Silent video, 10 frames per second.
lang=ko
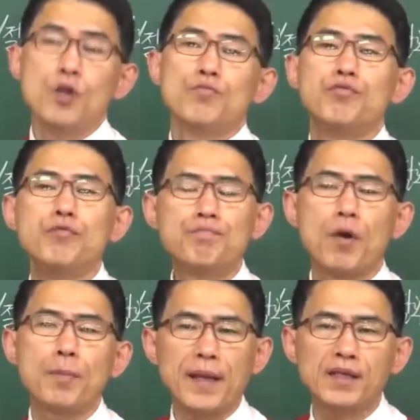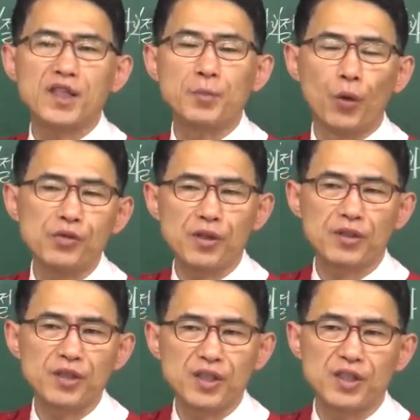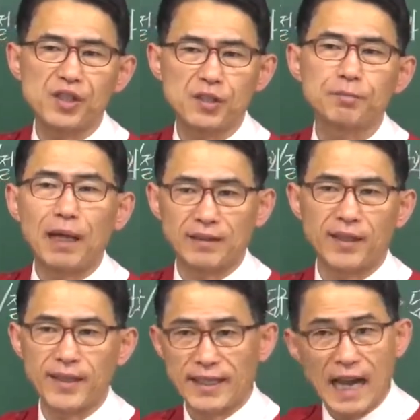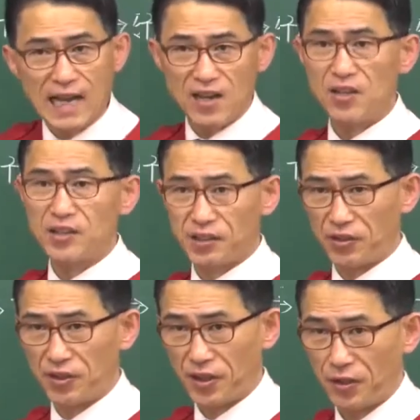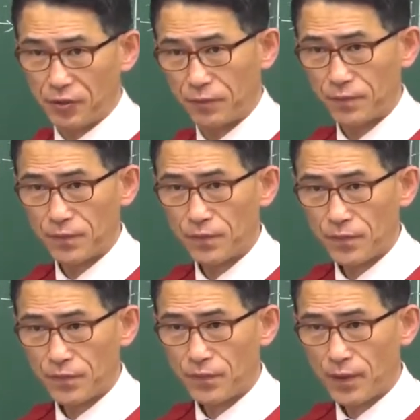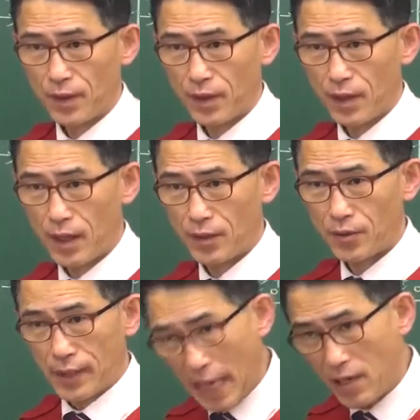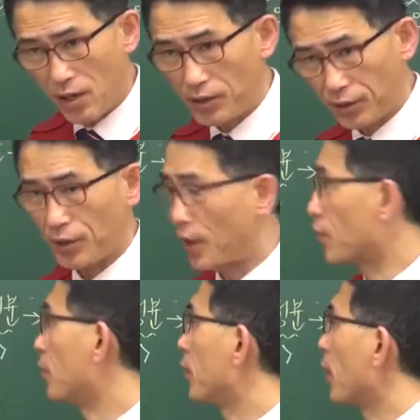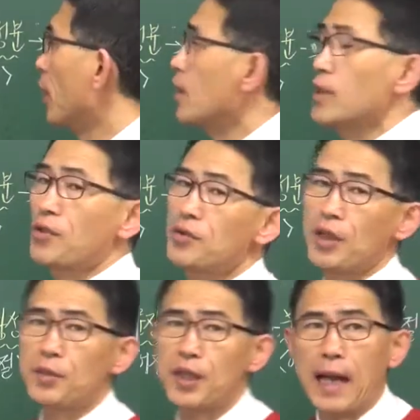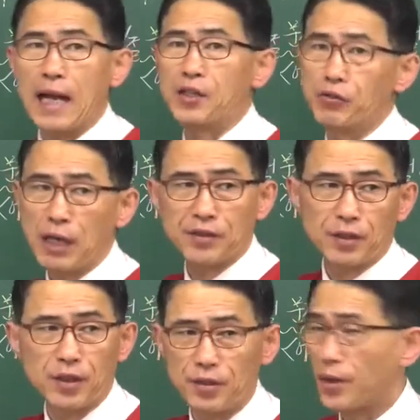문법의 기본적인 지식은 바탕에 깔려 있어야 돼요. 알았죠? 깔려 있어야 되는 겁니다. 그러니까 선생님이 제일 아쉬운 학생들은